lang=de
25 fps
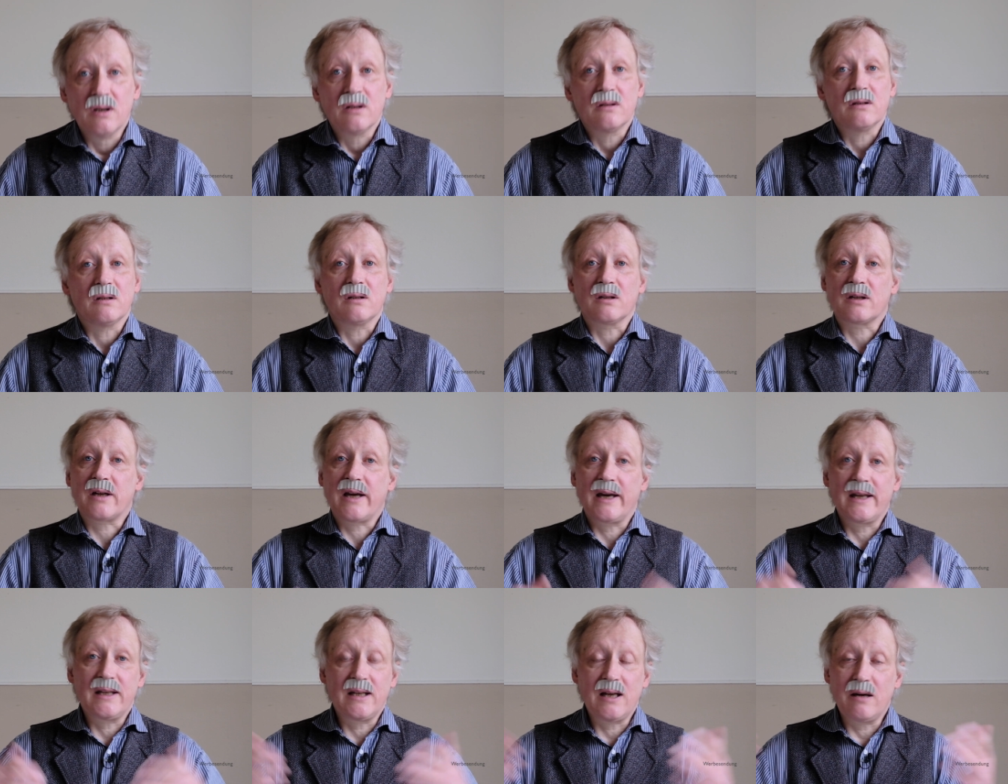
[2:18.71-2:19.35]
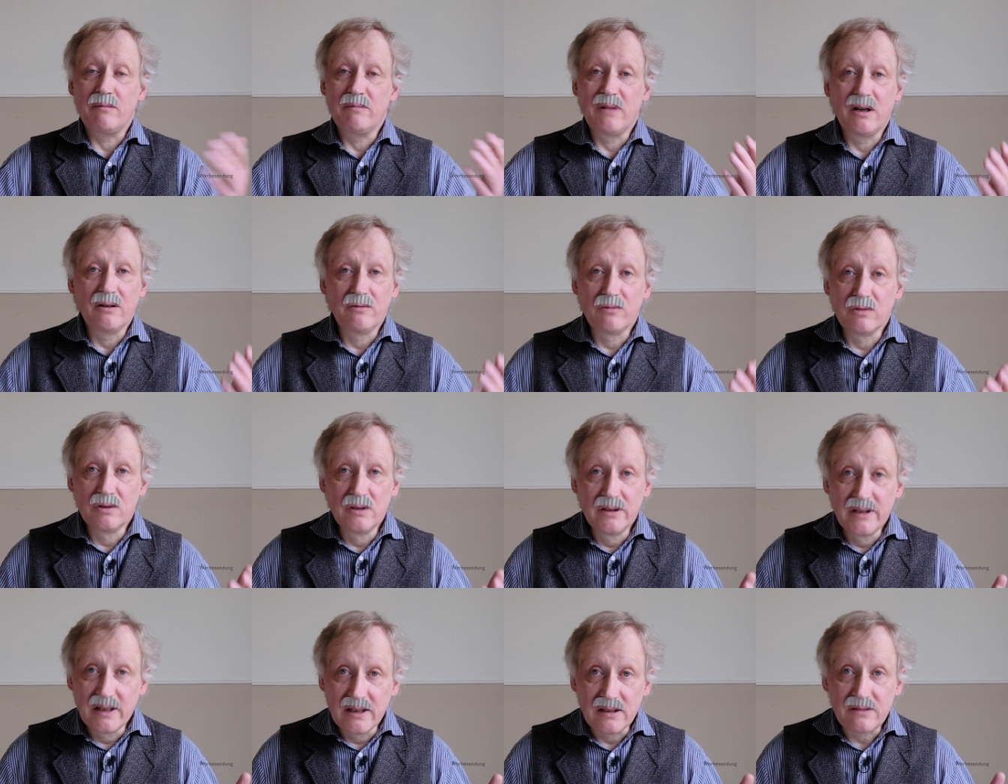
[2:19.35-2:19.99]
Da können wir
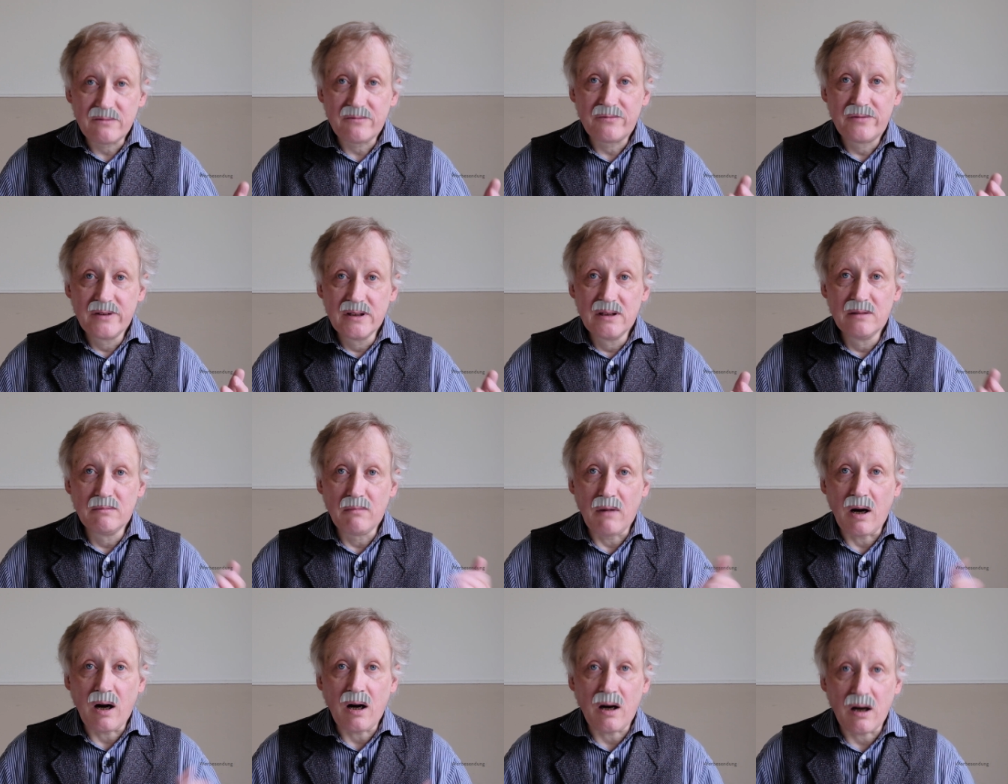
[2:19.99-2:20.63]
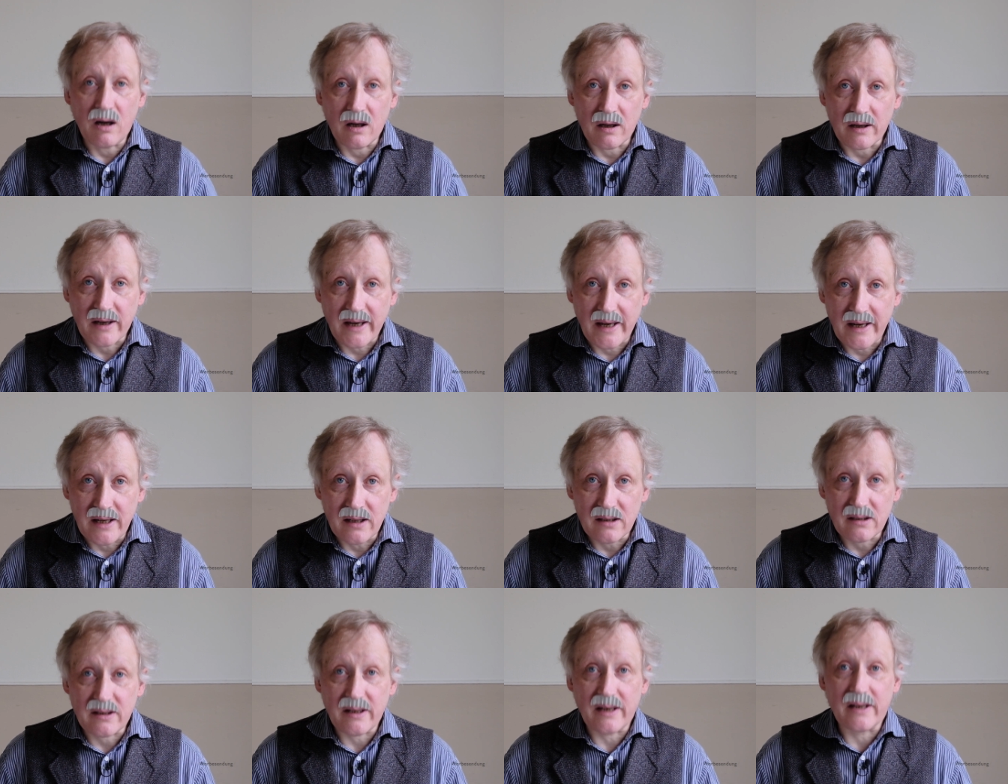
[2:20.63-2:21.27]
wohl nicht viel machen,
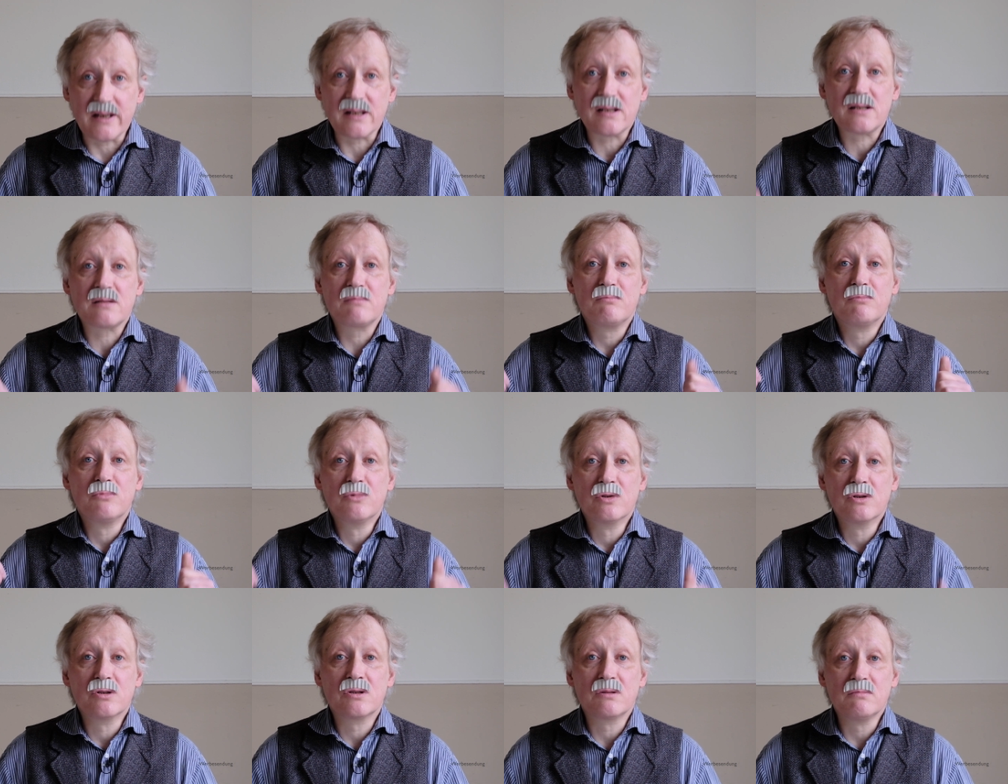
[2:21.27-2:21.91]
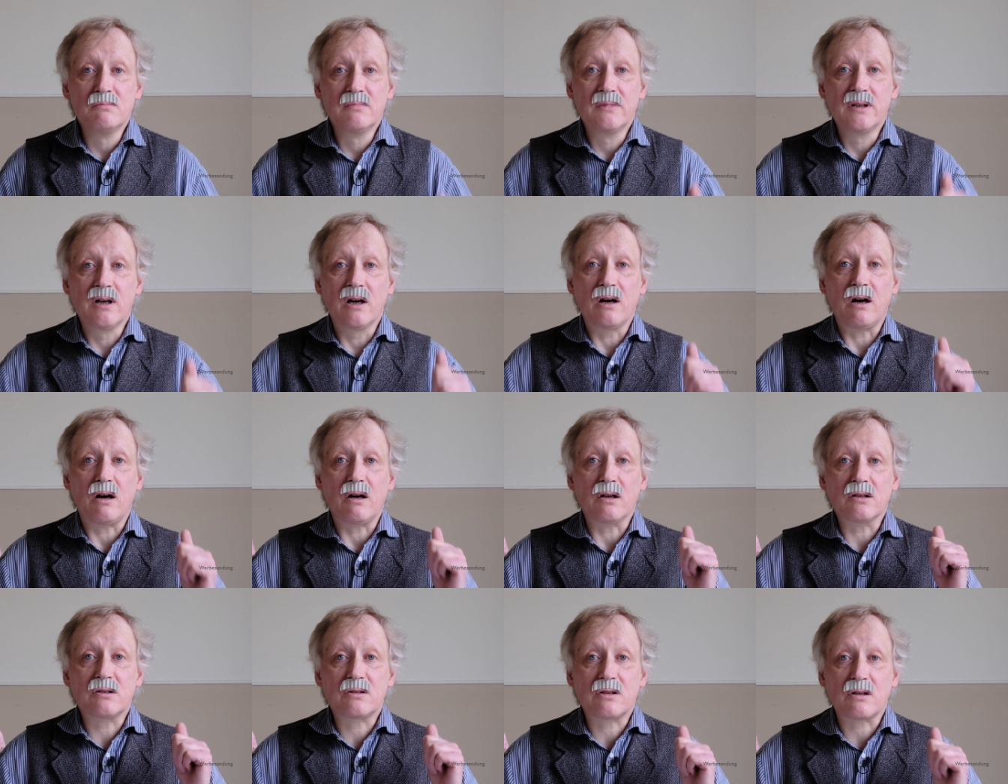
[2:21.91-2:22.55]
gell? das müssen wir
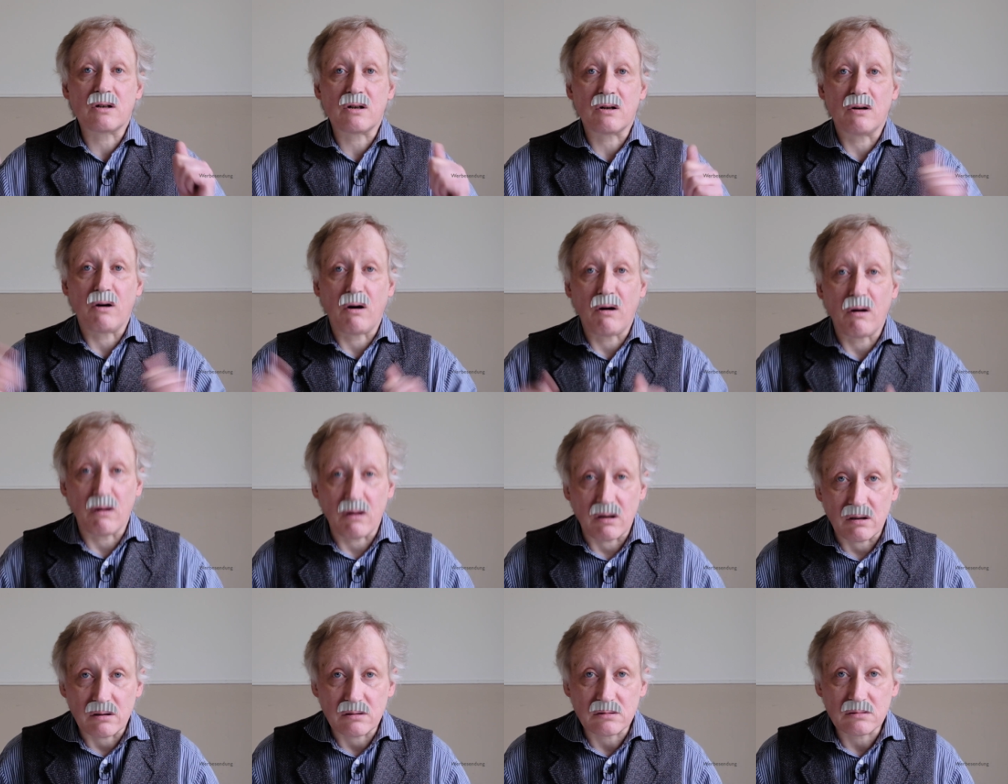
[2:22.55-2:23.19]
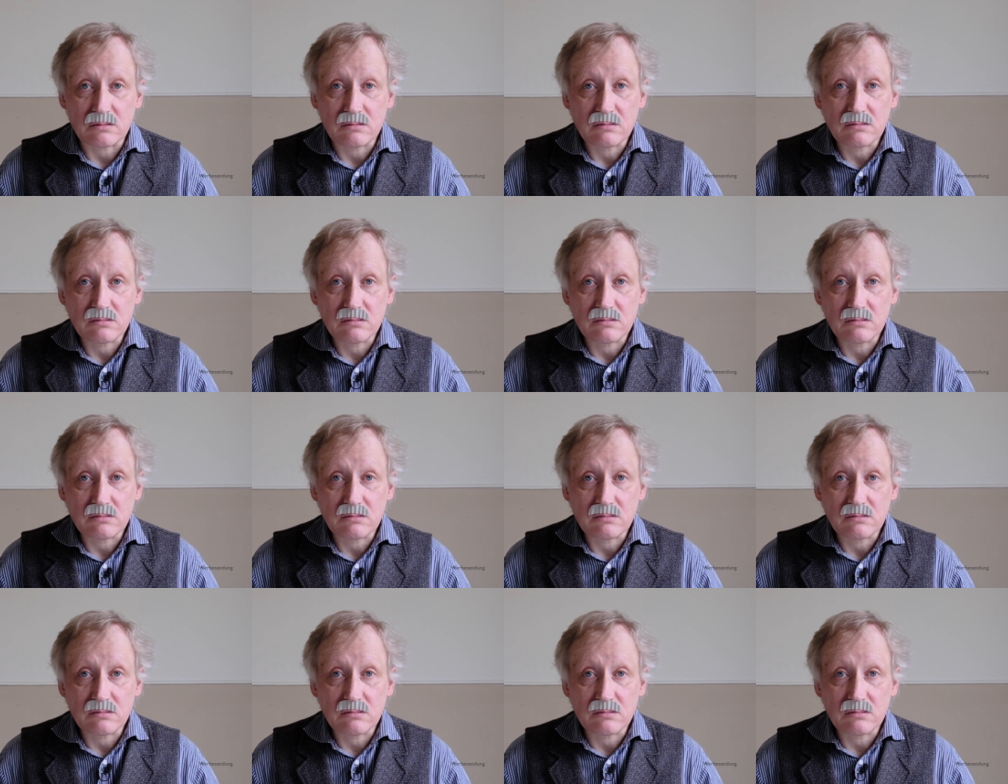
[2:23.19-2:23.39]
ertragen.